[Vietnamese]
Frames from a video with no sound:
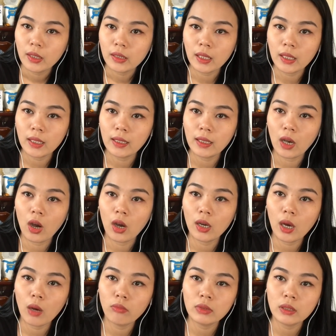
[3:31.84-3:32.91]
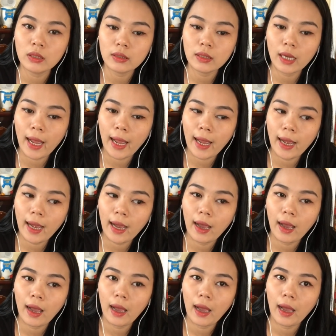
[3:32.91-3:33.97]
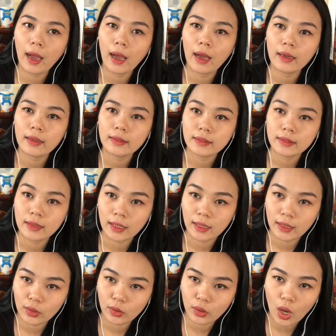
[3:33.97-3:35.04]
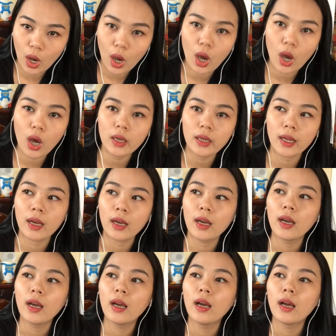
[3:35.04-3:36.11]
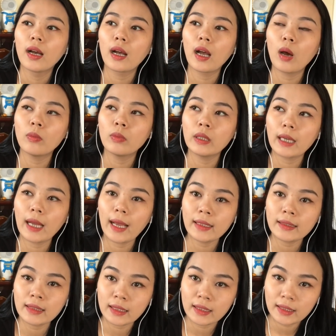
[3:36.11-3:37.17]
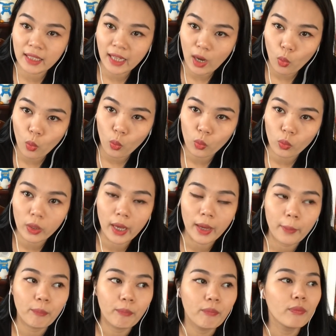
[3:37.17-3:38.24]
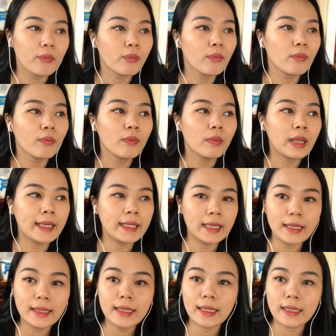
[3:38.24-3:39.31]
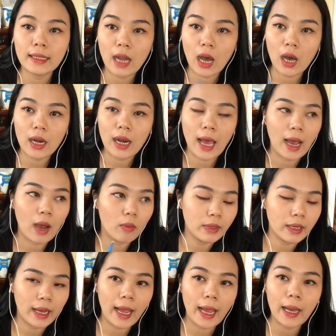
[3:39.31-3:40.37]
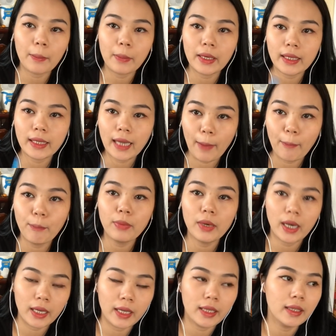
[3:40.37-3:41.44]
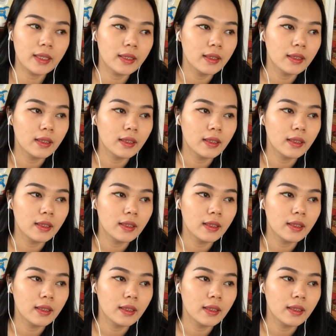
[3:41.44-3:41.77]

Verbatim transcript: thì họ không được ăn à, thịt chó nè, không được ăn thịt trâu nè, là những cái thịt đó là không được ăn, bị cấm kỵ,